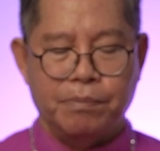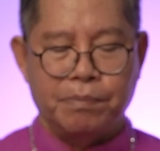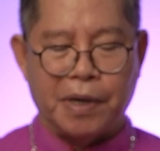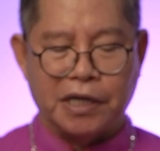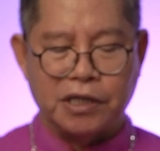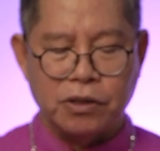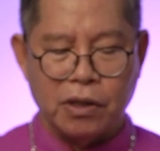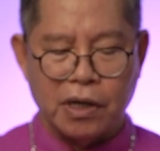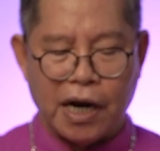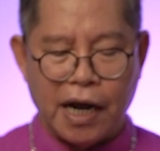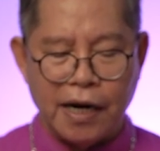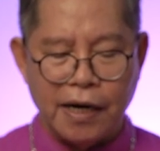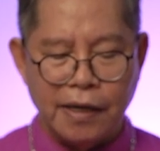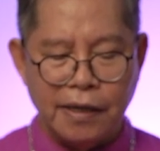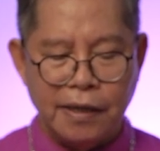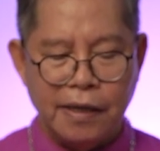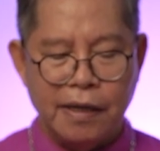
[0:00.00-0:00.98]

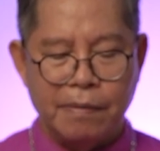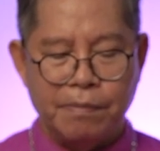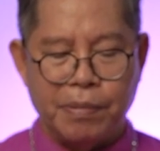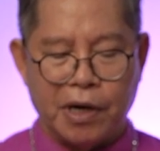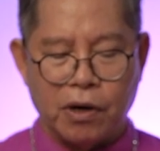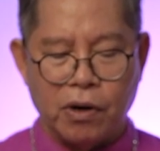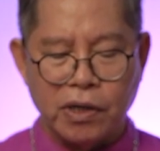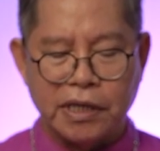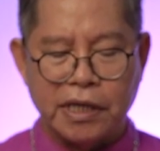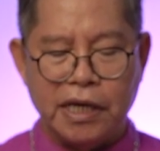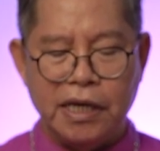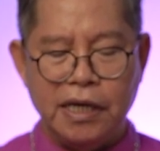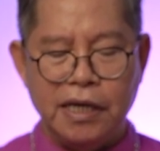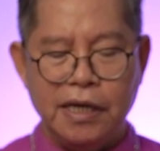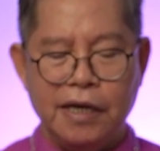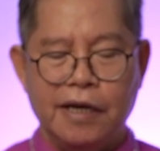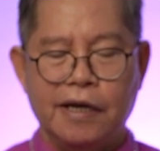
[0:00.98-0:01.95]
pastoral,
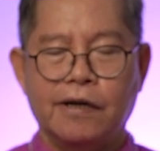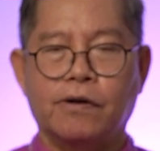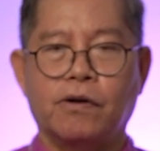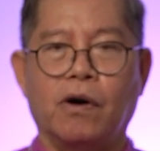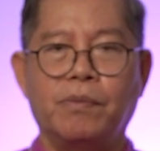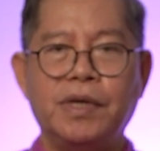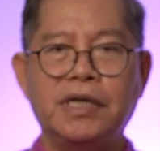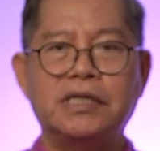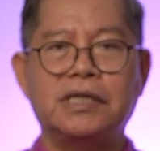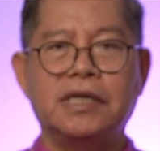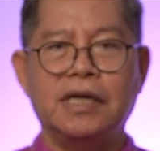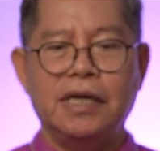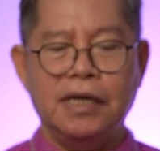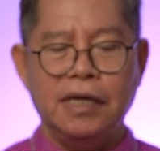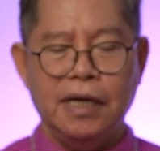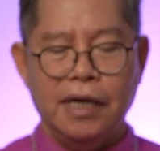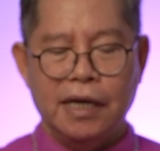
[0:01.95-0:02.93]
paroki,
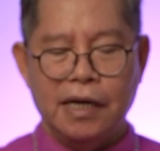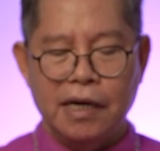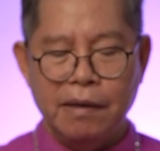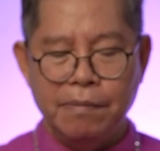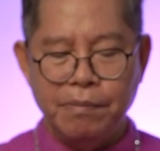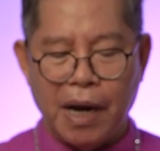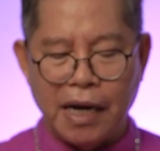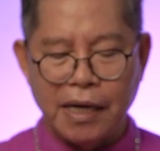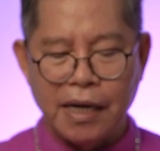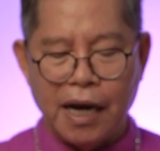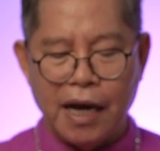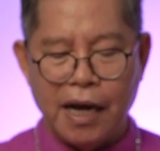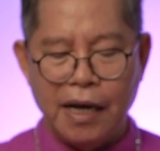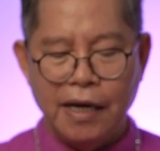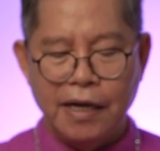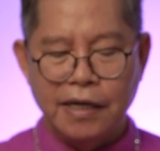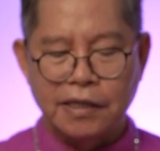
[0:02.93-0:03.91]
komisi,
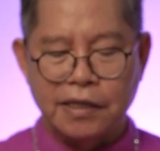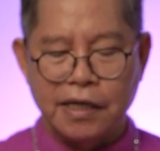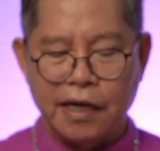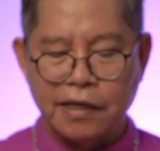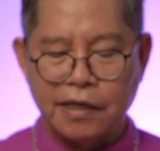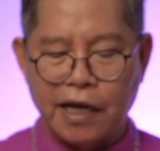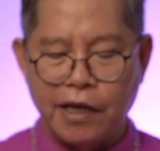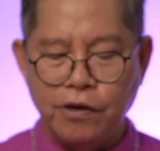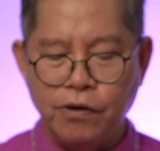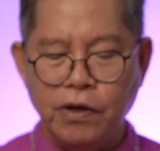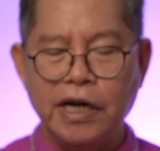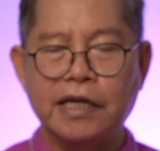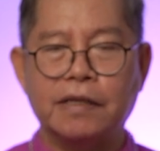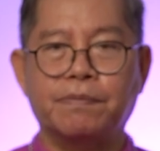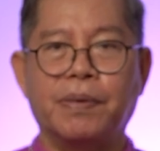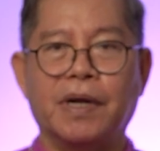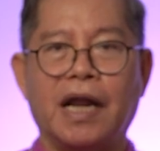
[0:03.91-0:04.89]
lembaga, serta
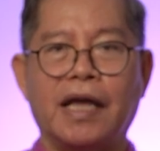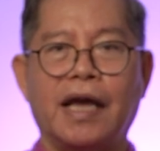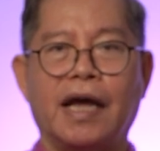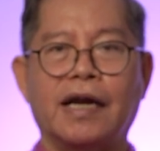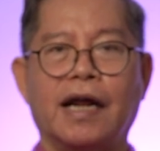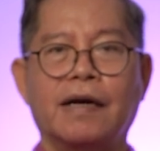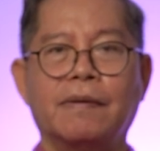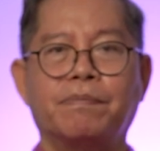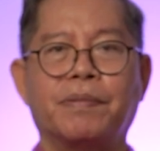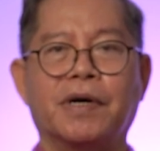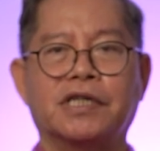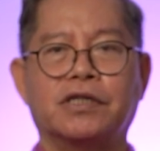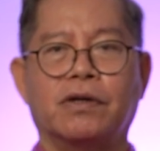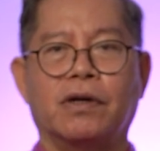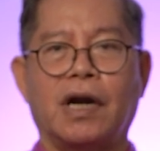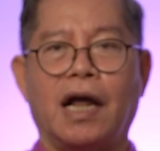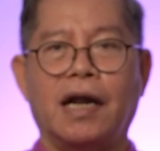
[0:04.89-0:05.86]
unit pelayanan
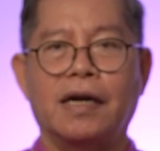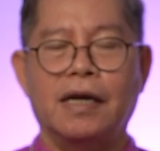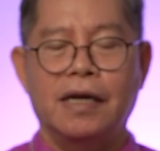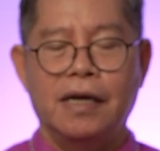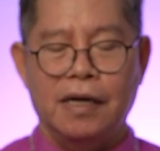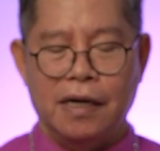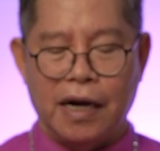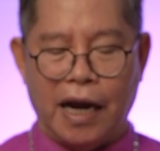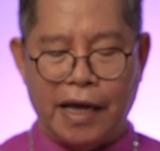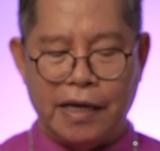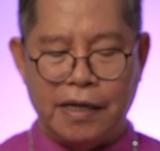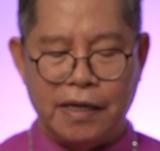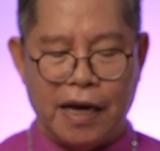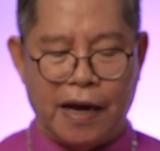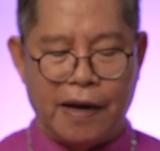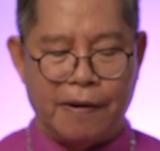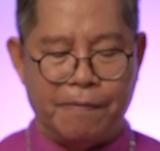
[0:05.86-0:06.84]
pastoral
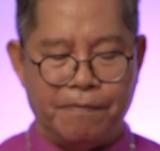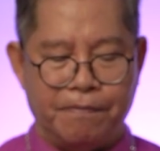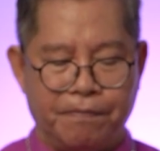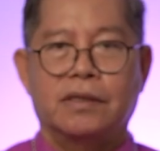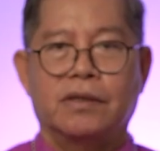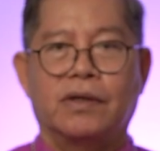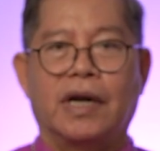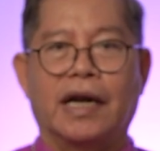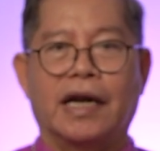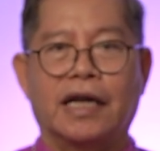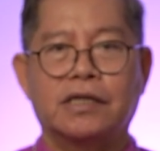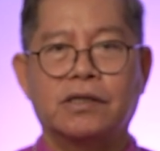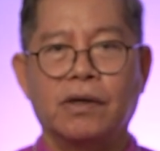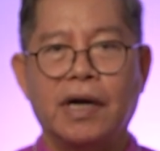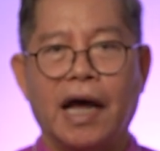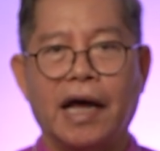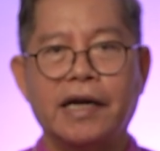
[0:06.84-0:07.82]
lainnya.
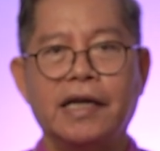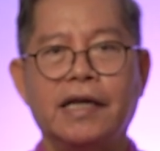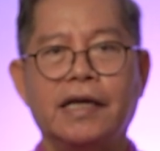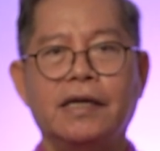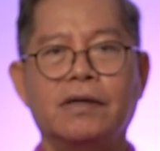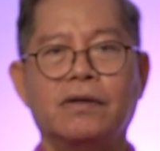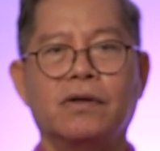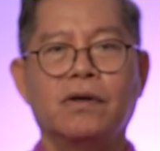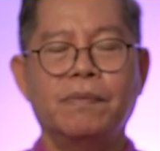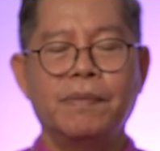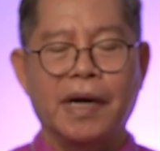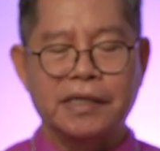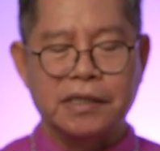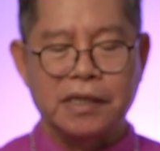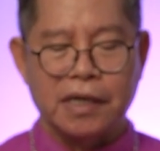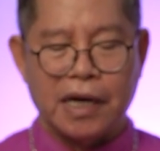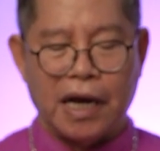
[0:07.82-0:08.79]
Saudara-saudari
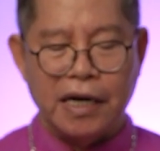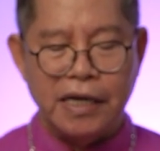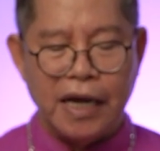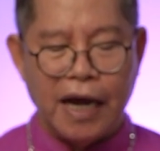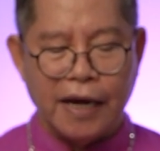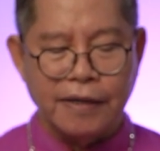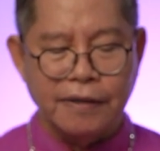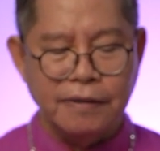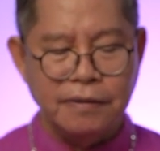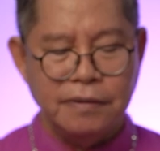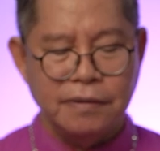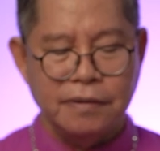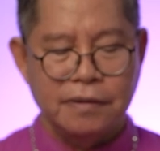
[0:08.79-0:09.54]
umat sekalian,